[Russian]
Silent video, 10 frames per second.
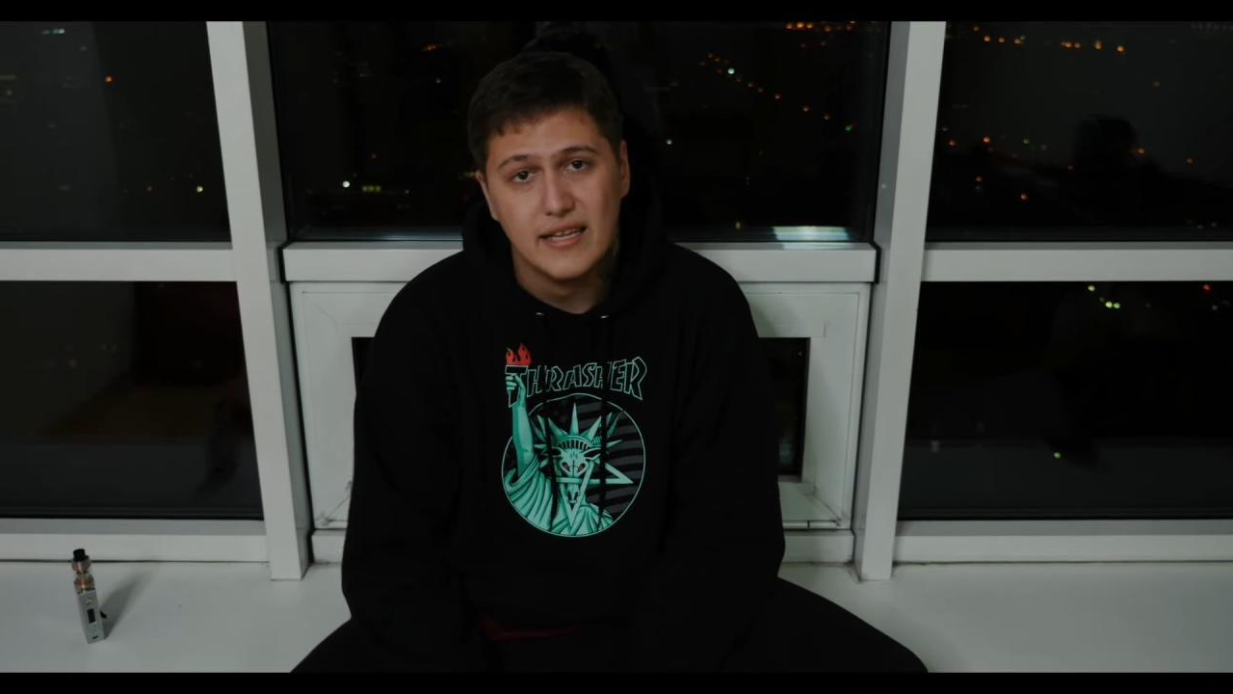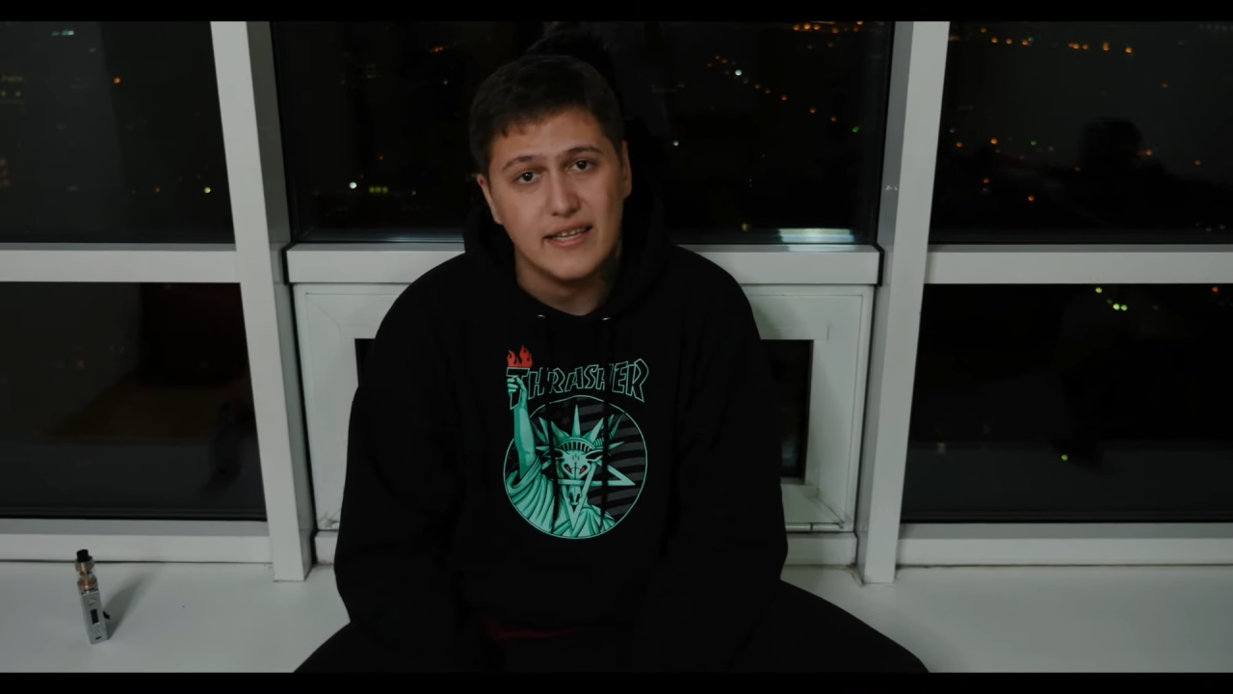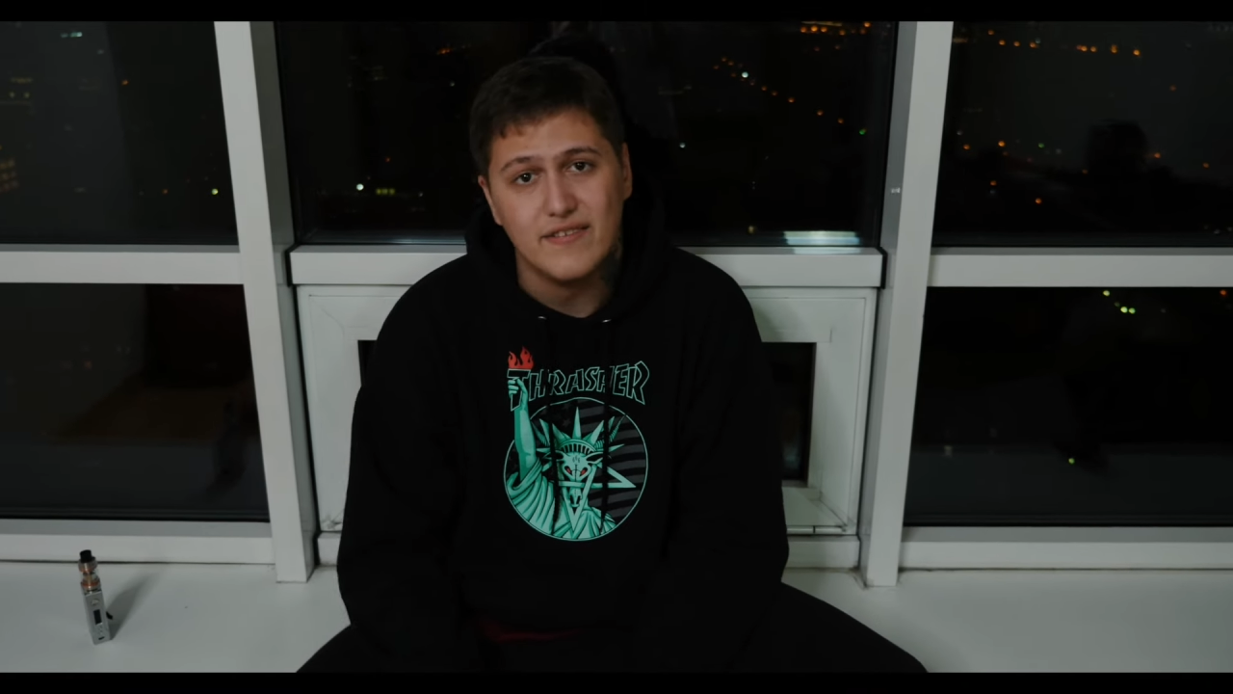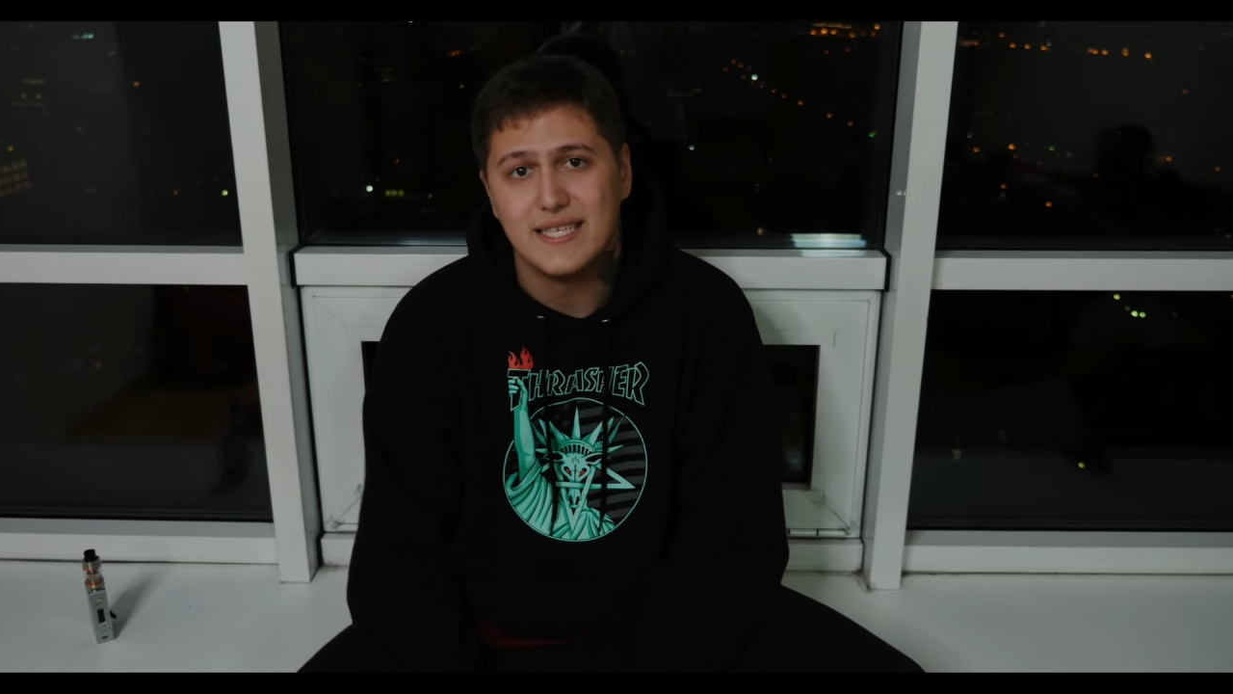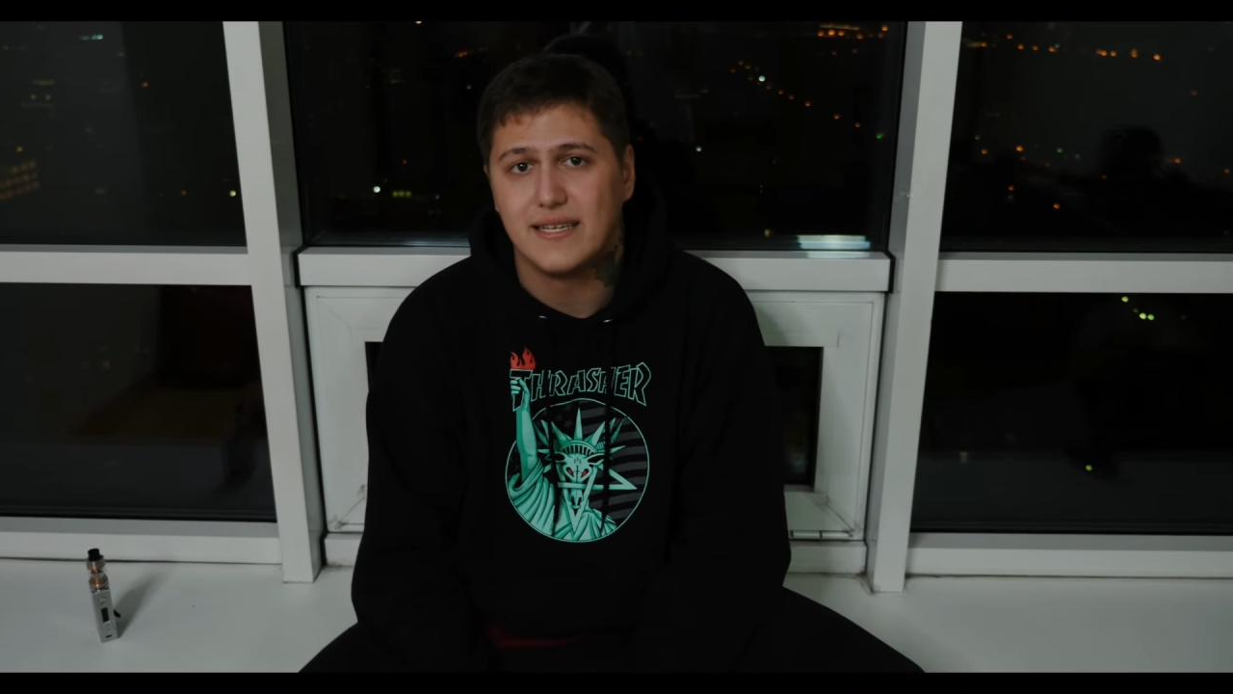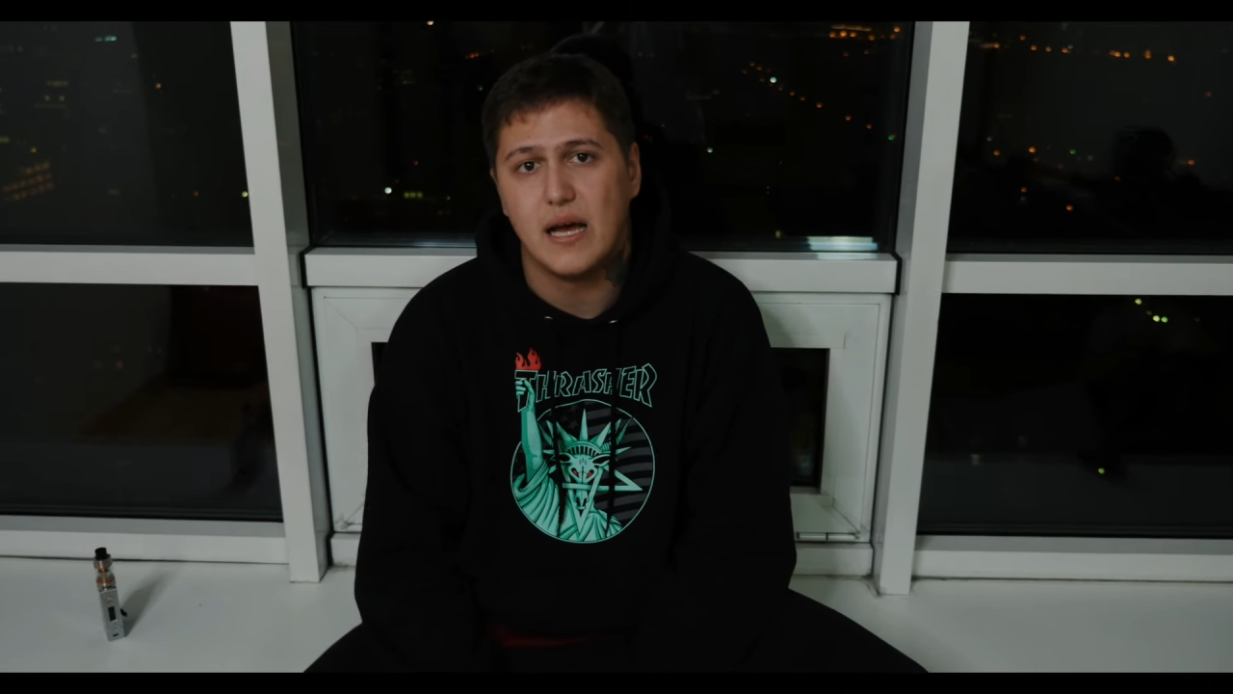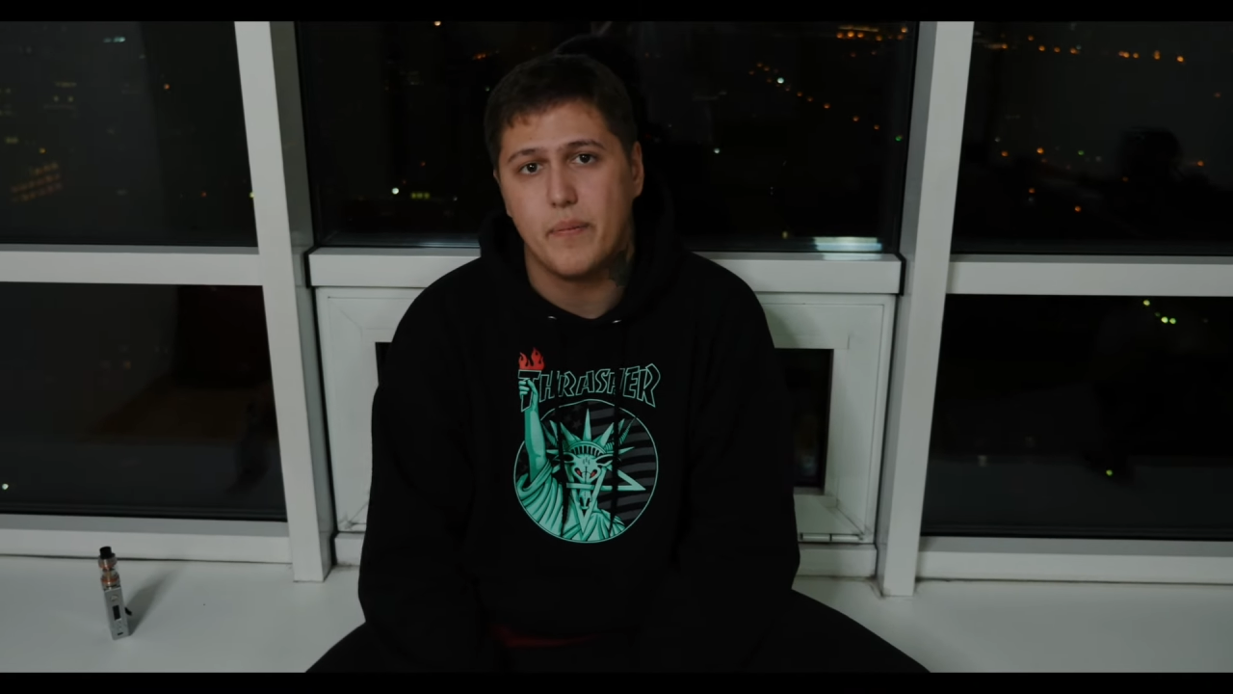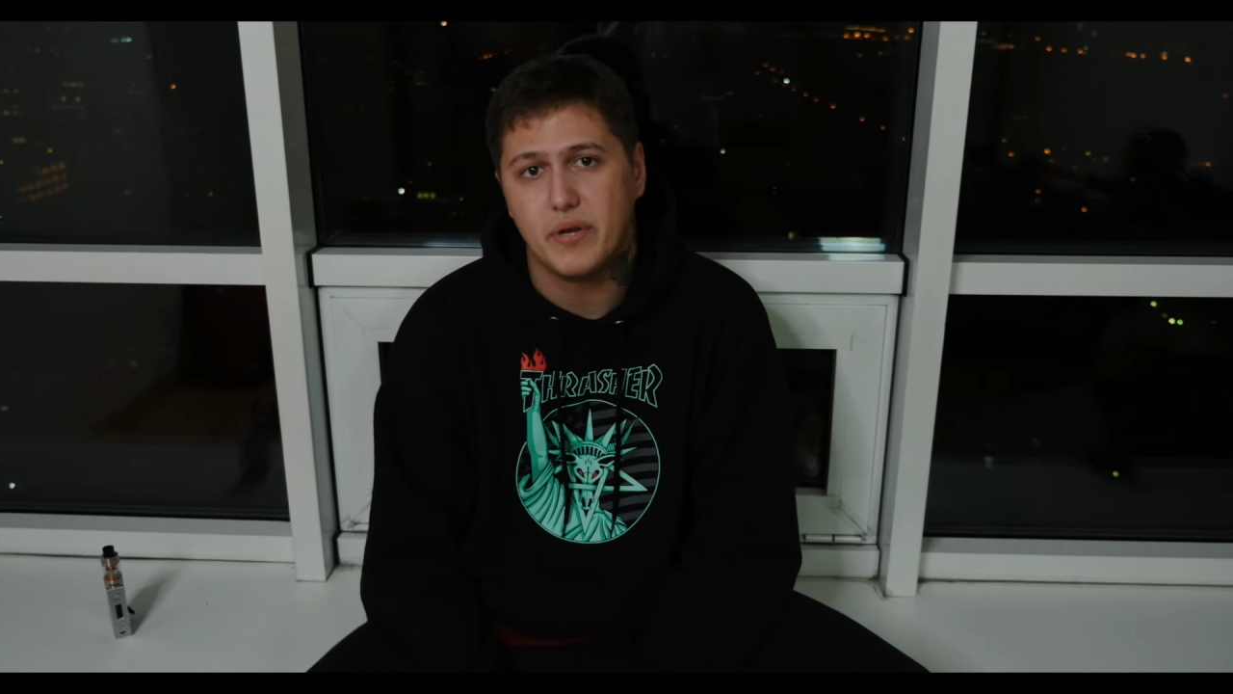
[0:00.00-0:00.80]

навсегда